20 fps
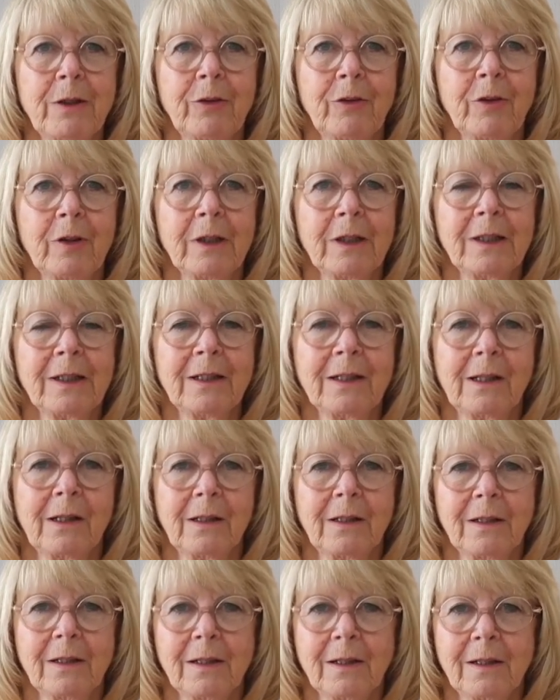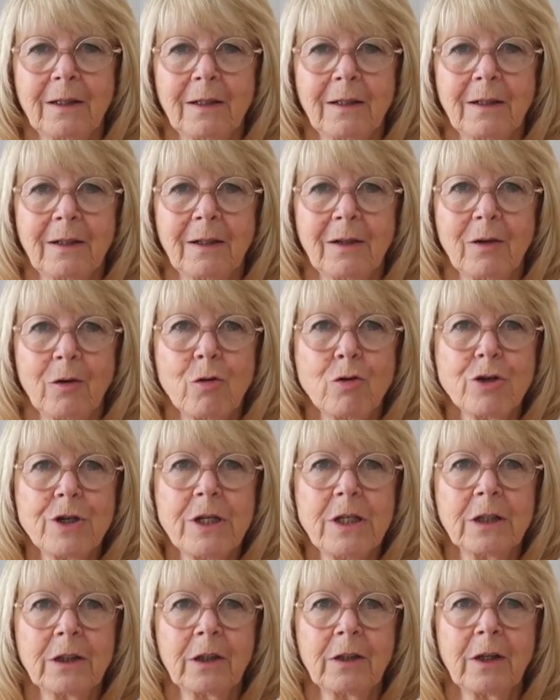jeśli uważasz, że nie możesz
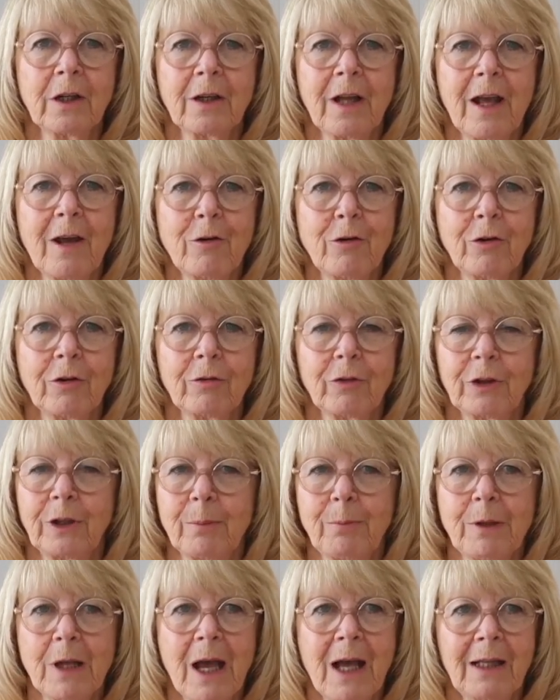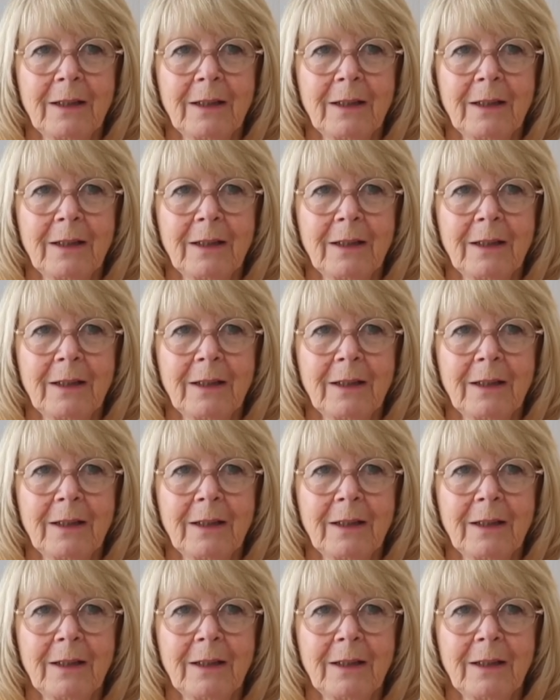zrobić czegoś dobrze,